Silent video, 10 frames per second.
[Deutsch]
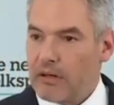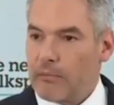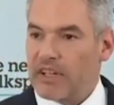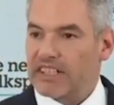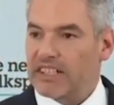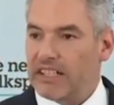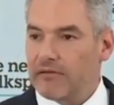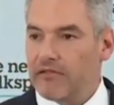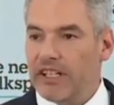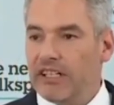
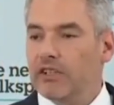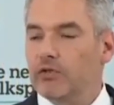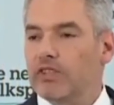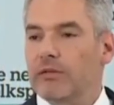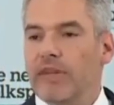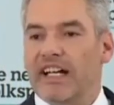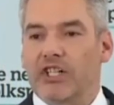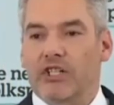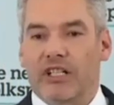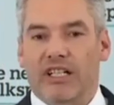massiv hin zu den
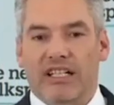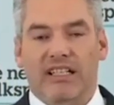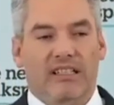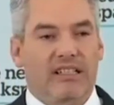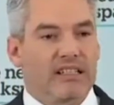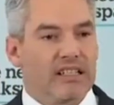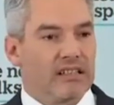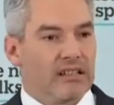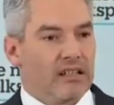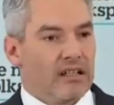Menschen gerichtet,
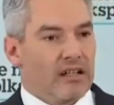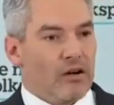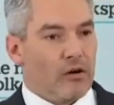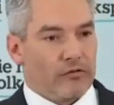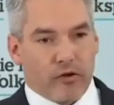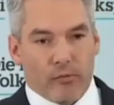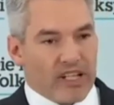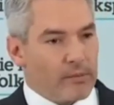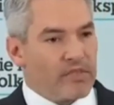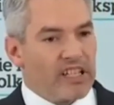die oft vom
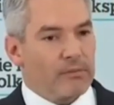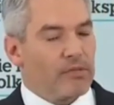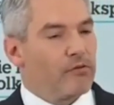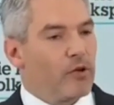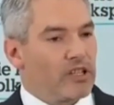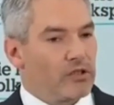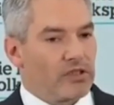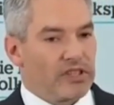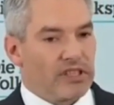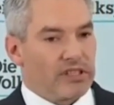Leben nicht
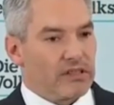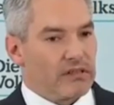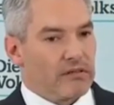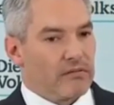bevorzugt sind.